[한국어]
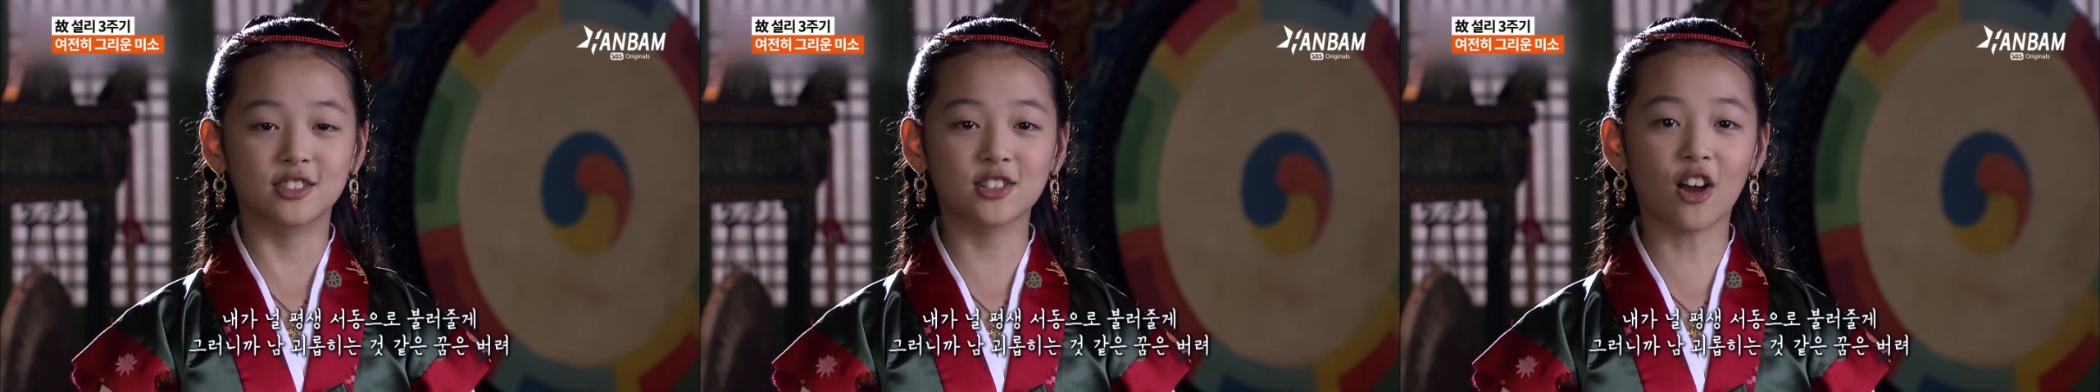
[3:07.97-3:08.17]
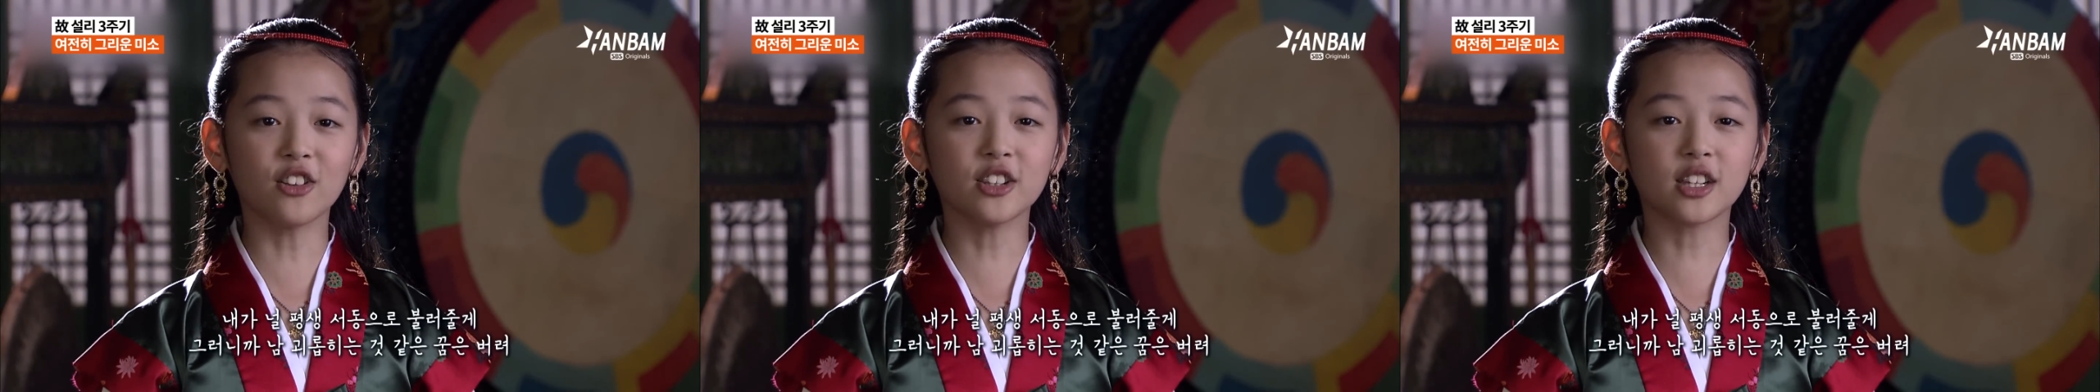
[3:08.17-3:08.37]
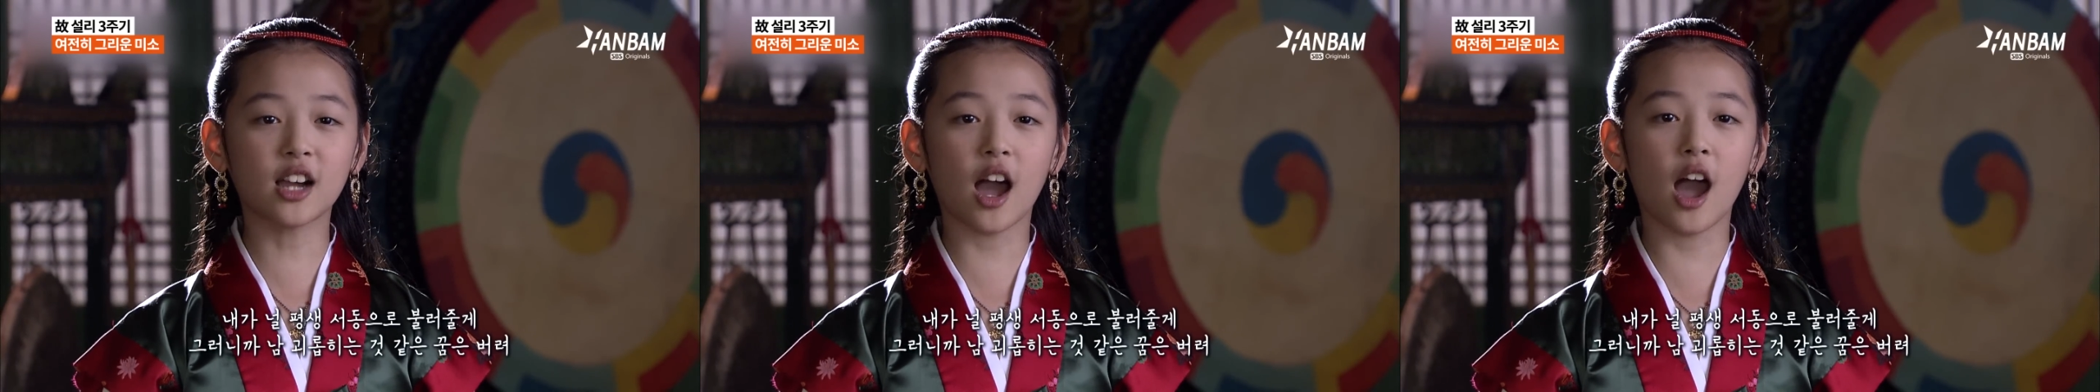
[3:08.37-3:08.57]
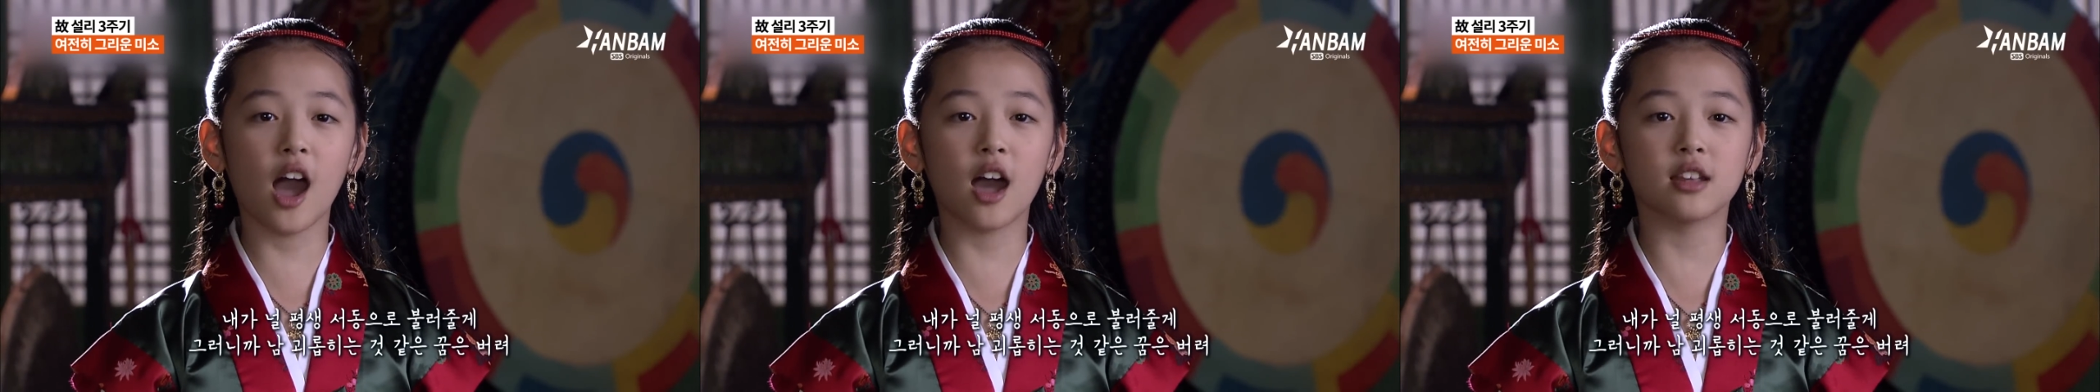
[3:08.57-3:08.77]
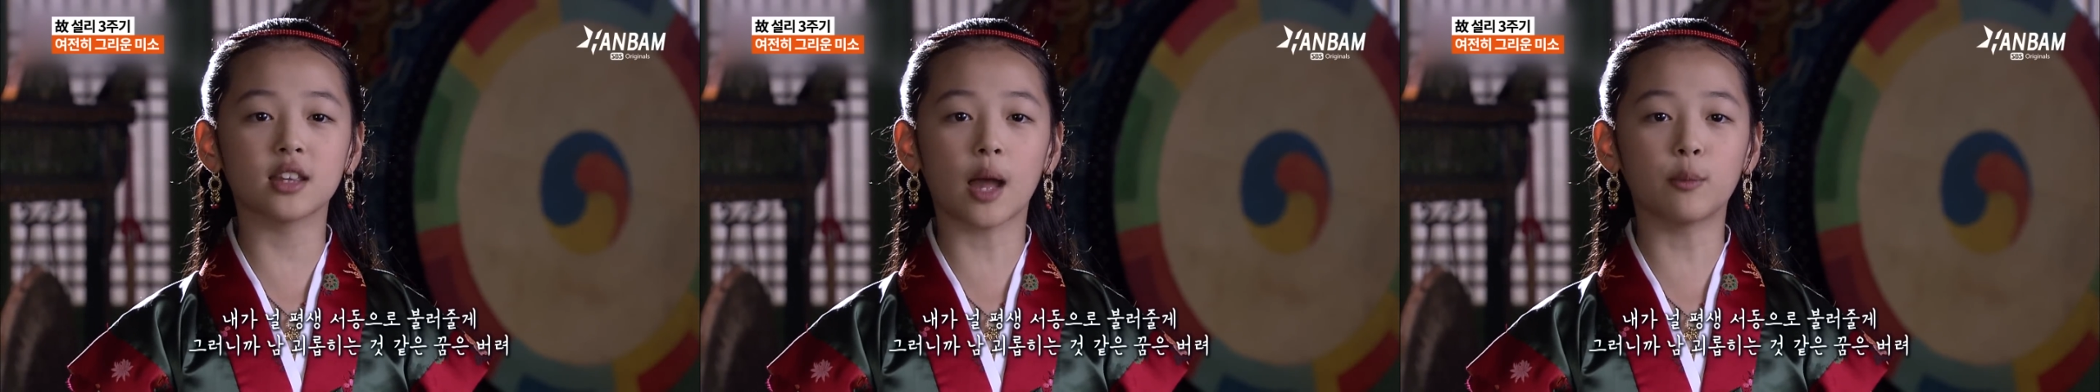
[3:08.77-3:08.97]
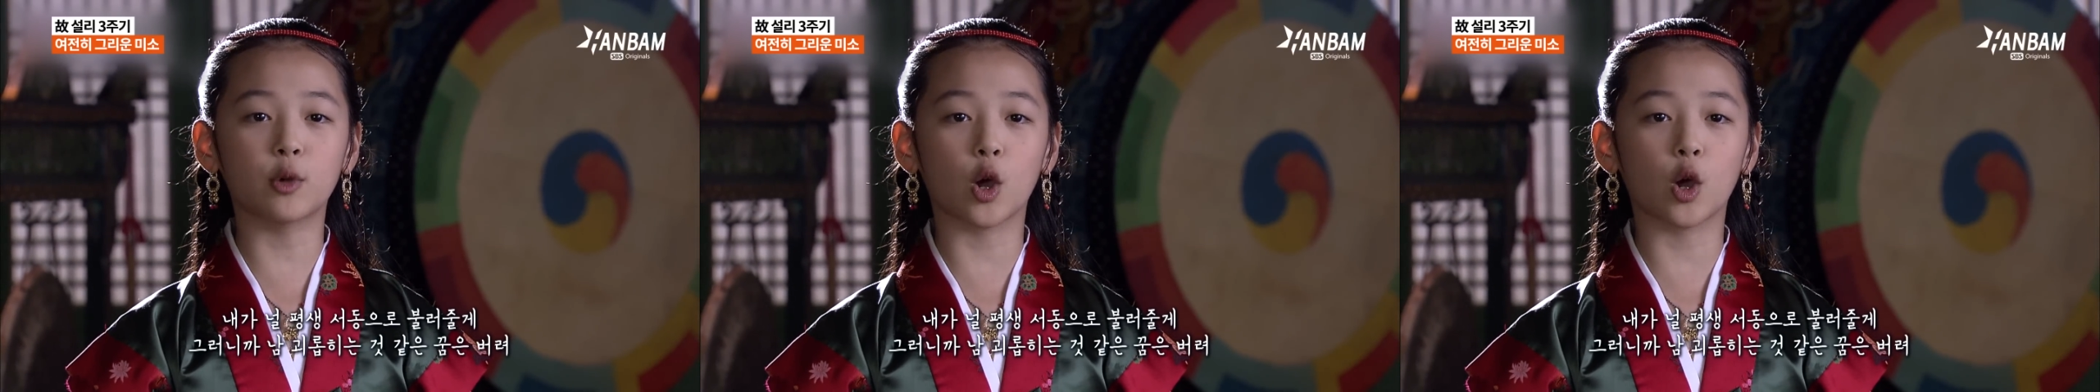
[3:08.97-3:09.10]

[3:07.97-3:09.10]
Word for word: 그러니까 남